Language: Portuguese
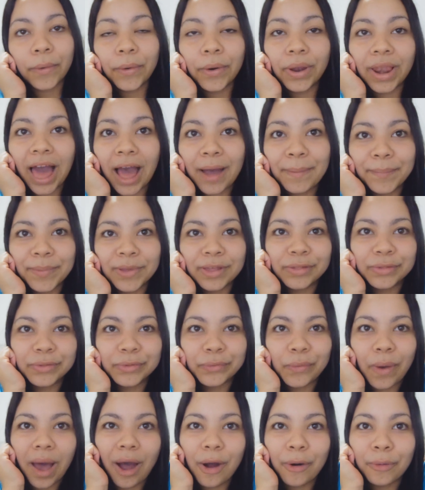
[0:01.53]
Olá
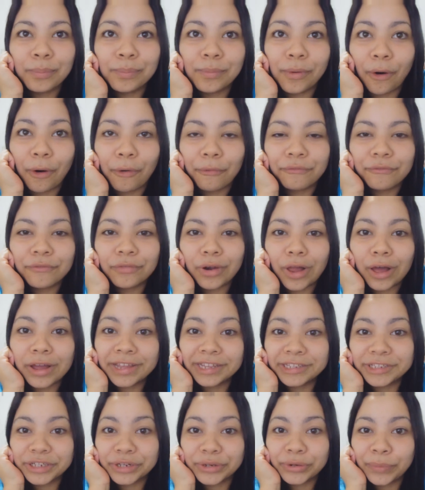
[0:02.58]
pessoal, bom,
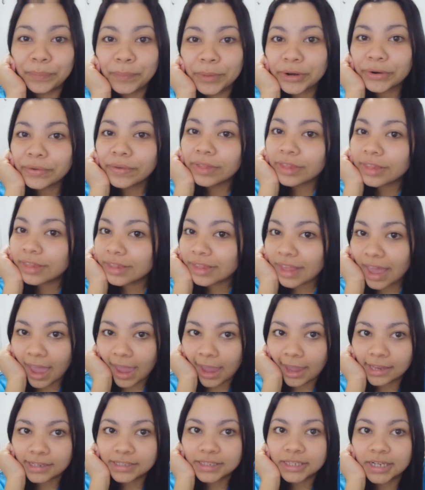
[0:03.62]
vlog de número
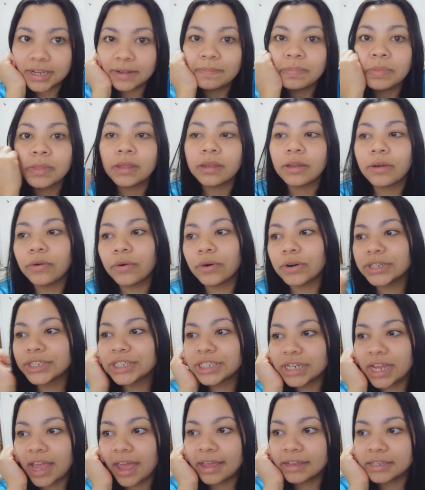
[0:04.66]
7,
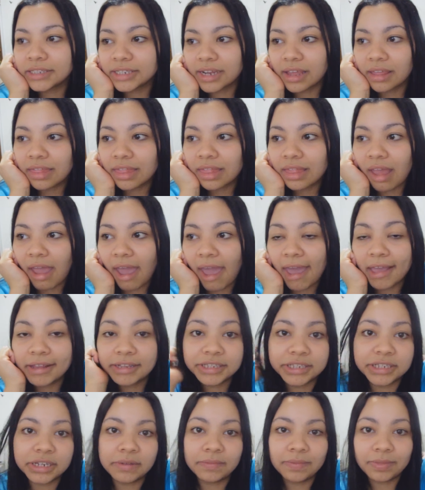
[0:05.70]
hoje é dia
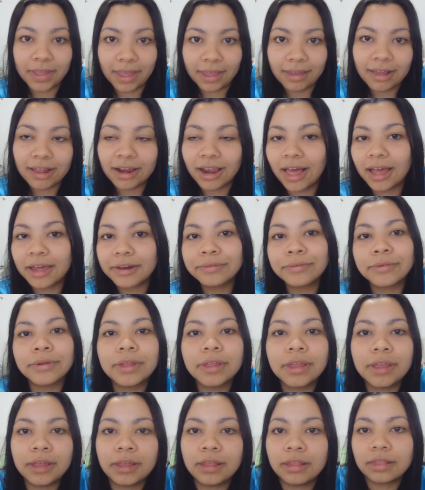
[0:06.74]
7, né, claro,
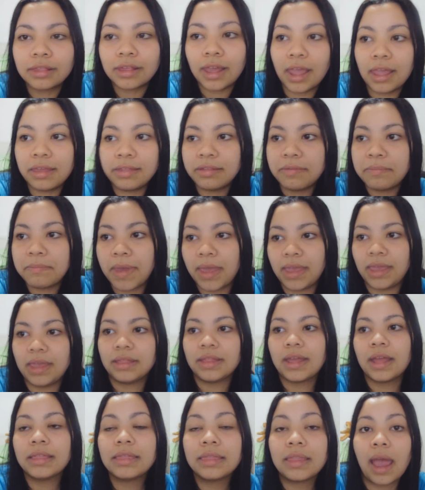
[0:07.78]
e 6 e
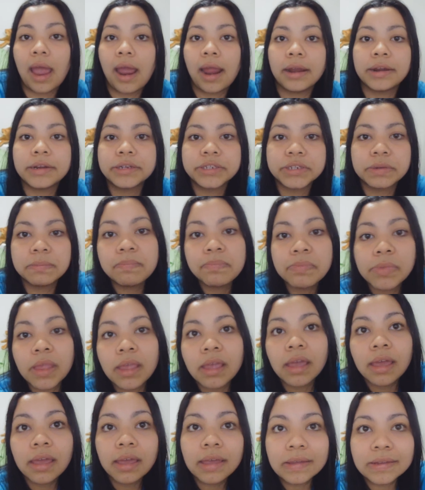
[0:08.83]
meia da tarde
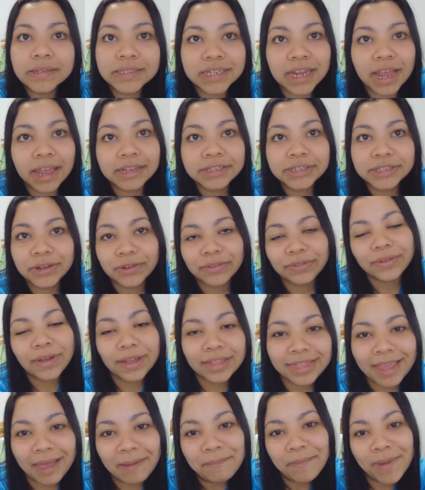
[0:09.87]
E gente, eu tô
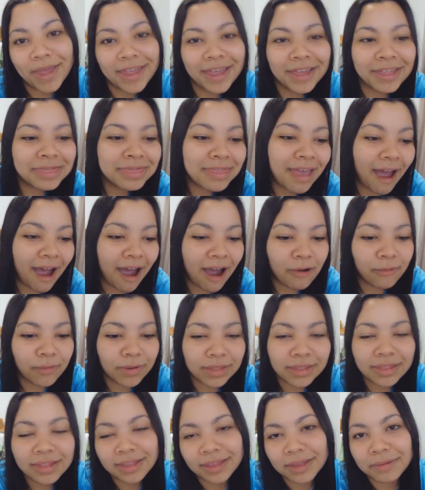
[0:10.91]
até meia down,
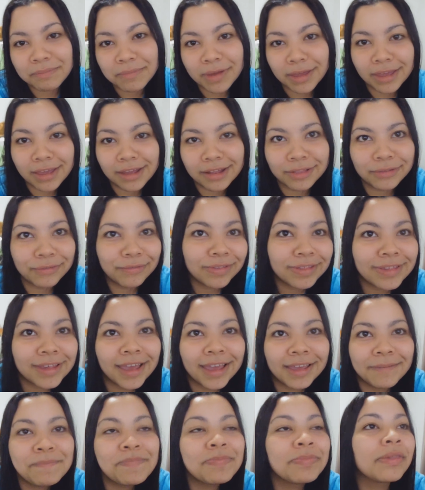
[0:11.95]
assim, meia não
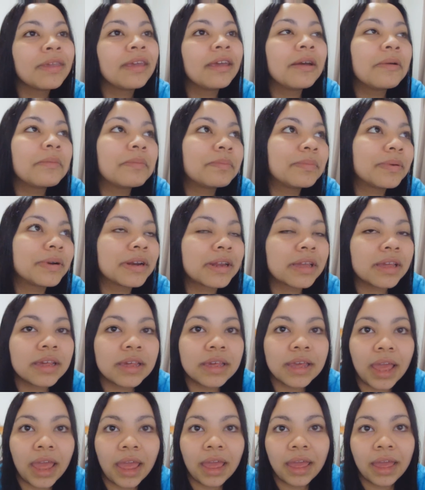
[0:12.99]
sei,
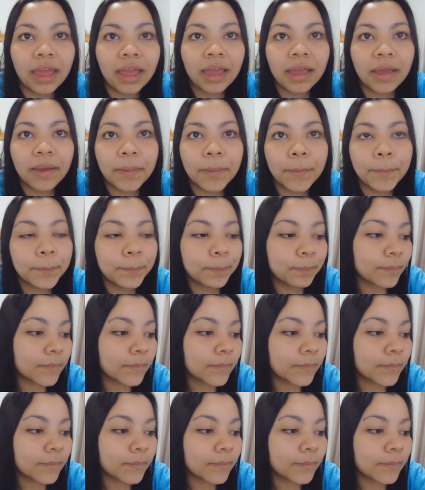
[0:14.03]
porque